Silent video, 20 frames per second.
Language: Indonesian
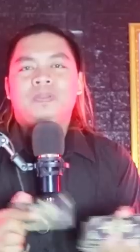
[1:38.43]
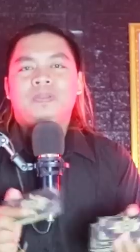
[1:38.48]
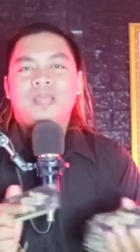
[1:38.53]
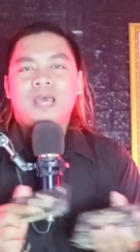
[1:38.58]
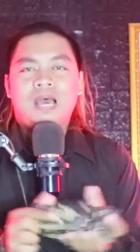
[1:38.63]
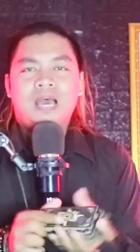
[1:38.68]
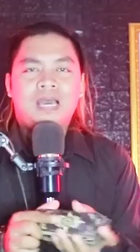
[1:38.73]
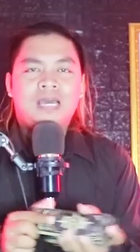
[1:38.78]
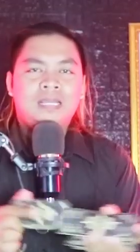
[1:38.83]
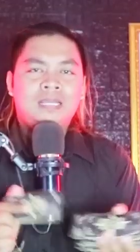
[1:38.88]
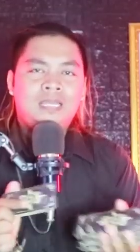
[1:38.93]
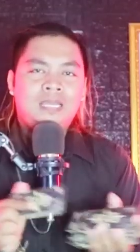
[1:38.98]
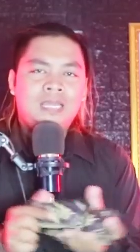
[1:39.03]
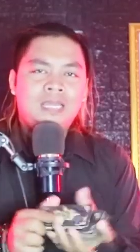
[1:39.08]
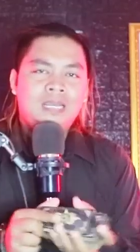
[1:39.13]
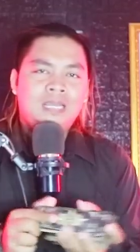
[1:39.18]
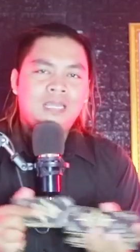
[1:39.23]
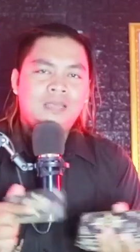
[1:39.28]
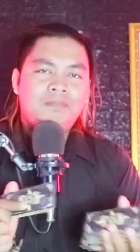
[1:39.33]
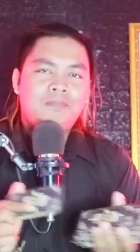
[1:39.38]
dan
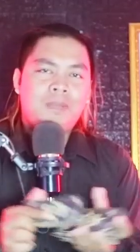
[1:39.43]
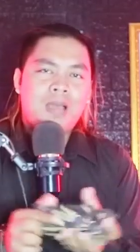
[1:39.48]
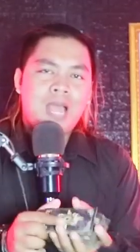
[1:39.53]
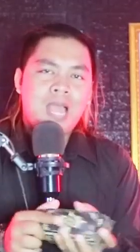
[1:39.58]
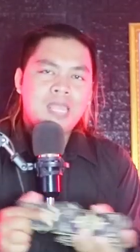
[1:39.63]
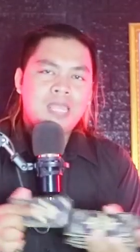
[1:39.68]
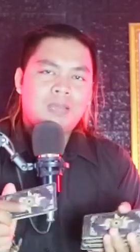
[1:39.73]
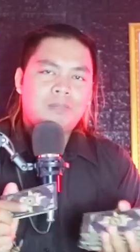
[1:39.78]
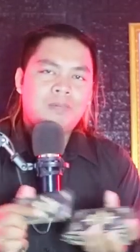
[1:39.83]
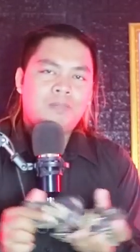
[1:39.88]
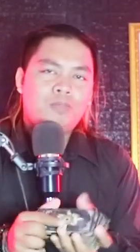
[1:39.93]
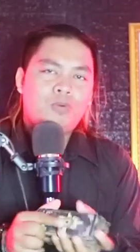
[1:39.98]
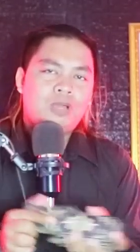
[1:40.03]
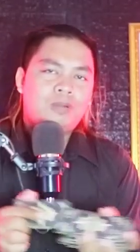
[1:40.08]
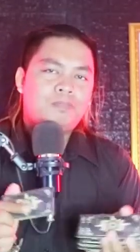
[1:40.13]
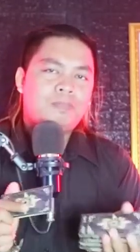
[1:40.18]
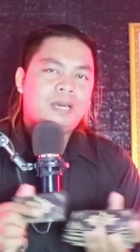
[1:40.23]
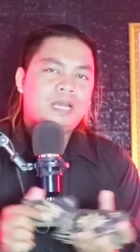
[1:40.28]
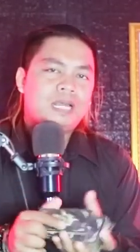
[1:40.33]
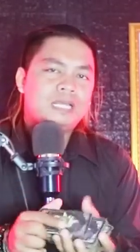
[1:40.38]
ini banyak
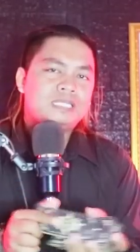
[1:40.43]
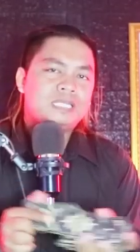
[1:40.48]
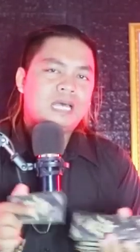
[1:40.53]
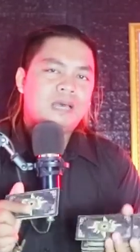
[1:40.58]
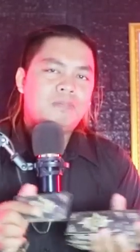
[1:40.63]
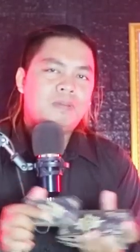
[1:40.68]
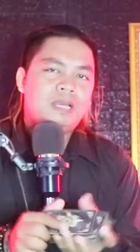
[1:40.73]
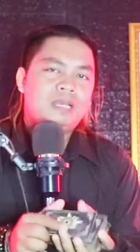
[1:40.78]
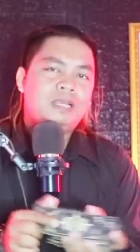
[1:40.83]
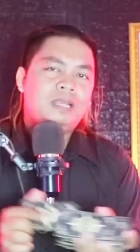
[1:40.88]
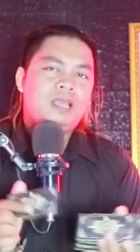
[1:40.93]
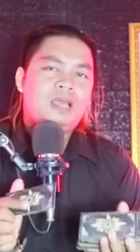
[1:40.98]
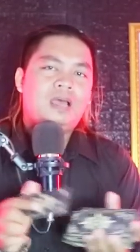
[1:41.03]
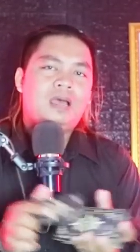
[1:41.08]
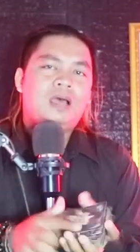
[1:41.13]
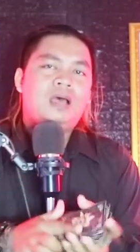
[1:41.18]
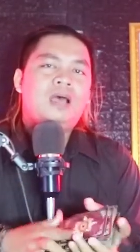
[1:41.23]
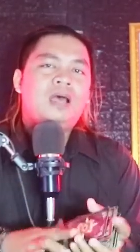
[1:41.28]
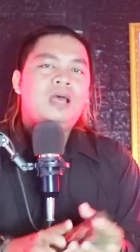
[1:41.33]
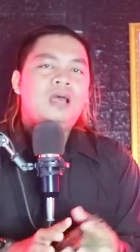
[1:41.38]
membuat para
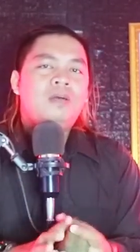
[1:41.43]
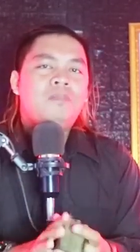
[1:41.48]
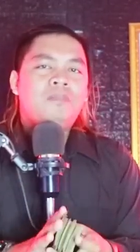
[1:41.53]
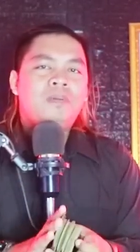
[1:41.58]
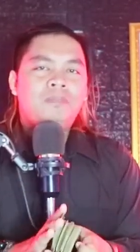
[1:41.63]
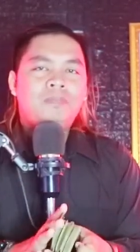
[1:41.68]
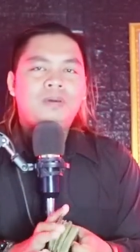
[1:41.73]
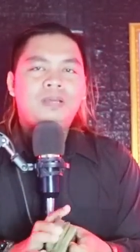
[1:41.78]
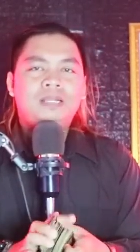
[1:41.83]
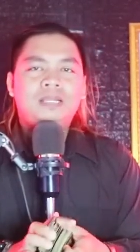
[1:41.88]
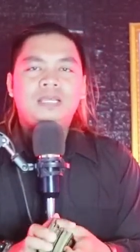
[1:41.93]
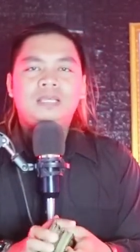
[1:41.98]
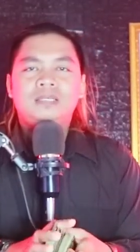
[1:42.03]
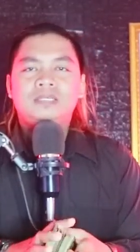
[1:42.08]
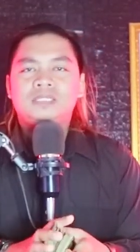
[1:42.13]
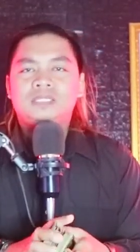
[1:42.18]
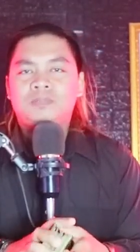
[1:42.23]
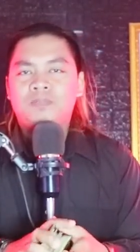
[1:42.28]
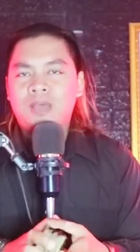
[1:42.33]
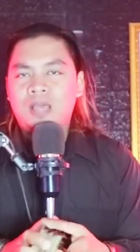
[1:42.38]
sahabatnya
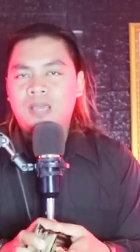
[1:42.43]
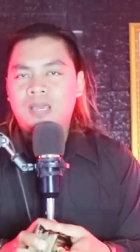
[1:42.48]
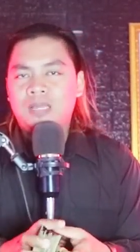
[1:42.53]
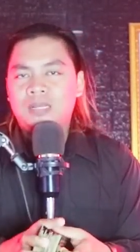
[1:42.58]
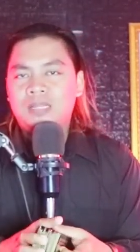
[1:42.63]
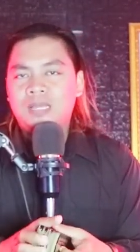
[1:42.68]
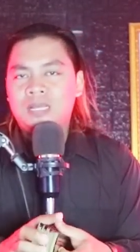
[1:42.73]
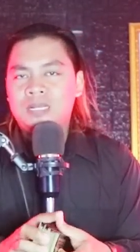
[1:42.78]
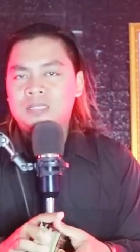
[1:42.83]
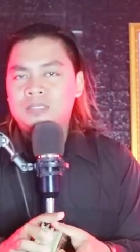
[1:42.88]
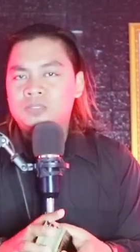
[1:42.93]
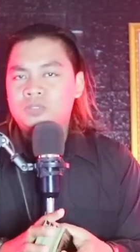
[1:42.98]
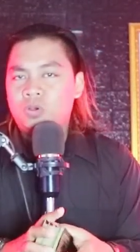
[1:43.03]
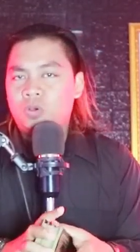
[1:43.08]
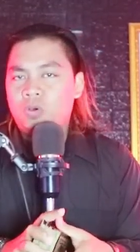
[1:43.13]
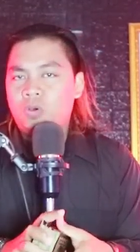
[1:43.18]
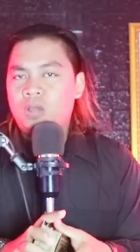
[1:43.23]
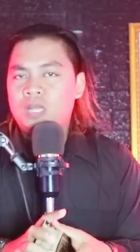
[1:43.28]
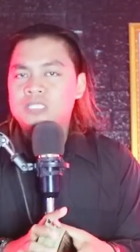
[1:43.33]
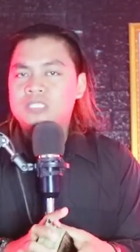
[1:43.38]
memberi semangat dan
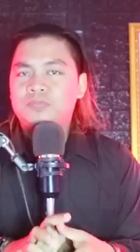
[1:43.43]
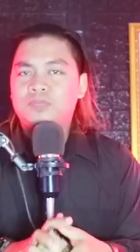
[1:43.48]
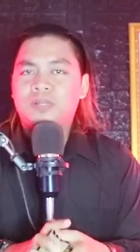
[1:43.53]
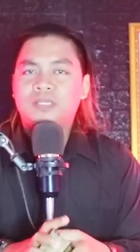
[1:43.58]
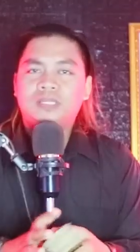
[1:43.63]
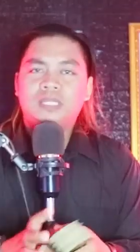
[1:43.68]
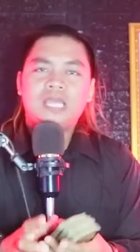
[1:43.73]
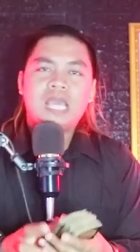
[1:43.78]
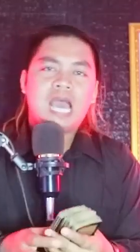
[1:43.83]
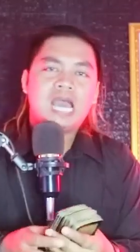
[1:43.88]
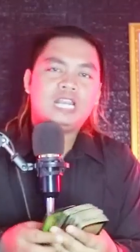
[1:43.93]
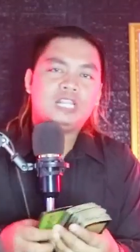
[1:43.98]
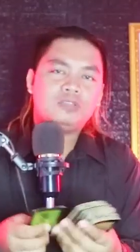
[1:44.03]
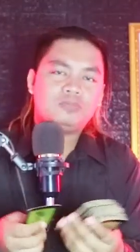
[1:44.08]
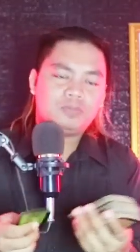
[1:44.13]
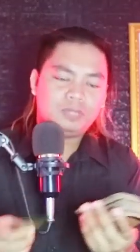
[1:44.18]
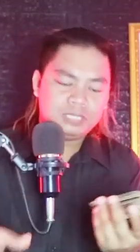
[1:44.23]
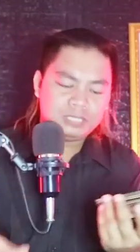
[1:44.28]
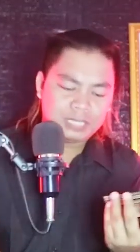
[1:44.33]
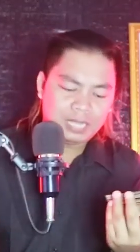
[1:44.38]
sokongan seperti
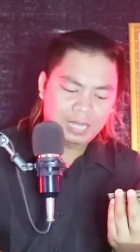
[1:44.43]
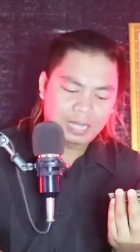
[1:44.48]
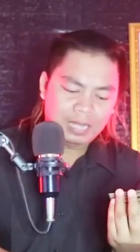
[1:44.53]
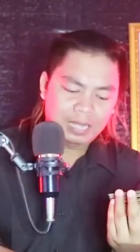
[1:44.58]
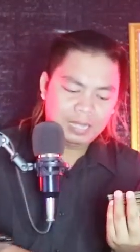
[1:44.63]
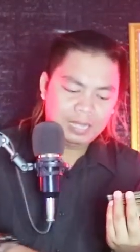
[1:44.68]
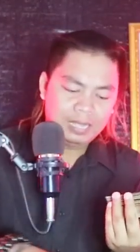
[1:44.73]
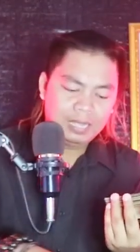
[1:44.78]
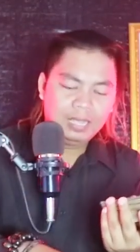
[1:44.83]
Arif Riza